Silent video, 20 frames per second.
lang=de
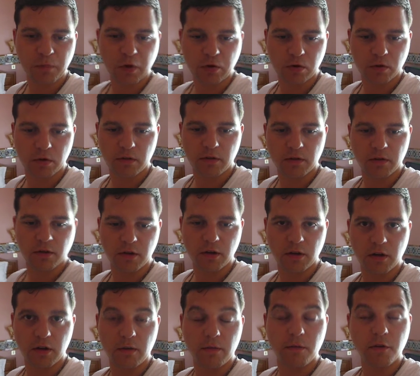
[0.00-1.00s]
und
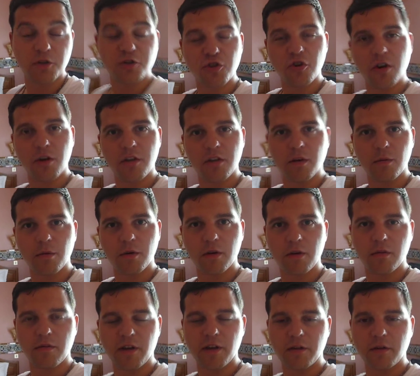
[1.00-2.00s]
äh, wünsche euch
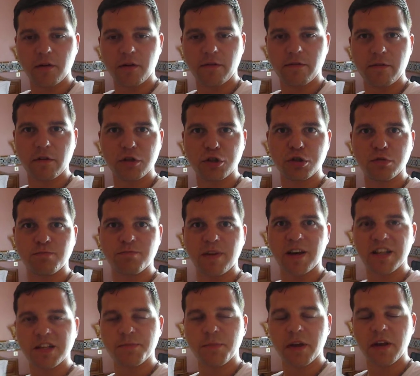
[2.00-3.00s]
aber weiterhin viel
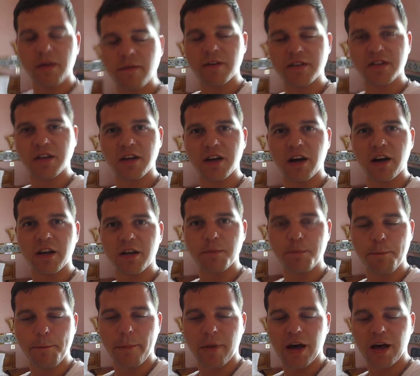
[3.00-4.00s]
Spaß bei dem, was ihr gerade
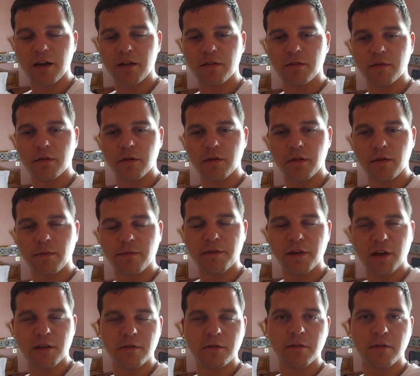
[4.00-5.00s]
macht und
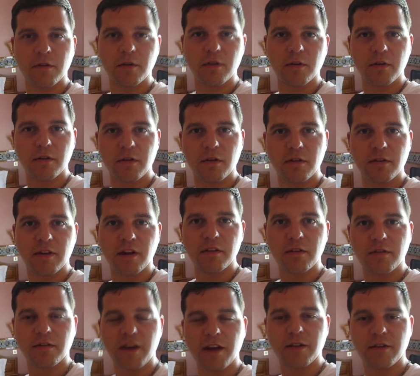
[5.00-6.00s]
empfehlt unsere
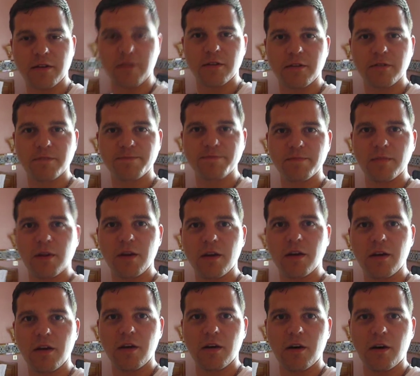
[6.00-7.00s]
Seite weiter. Ne?
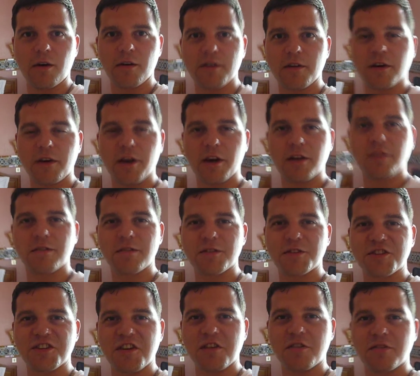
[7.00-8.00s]
Haut rein,
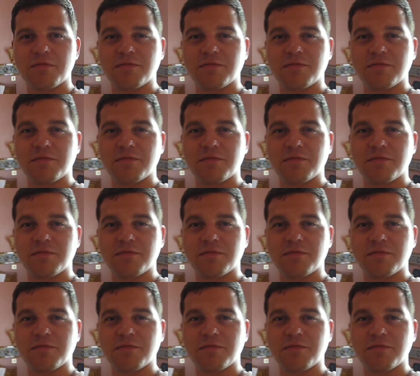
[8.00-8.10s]
ciao.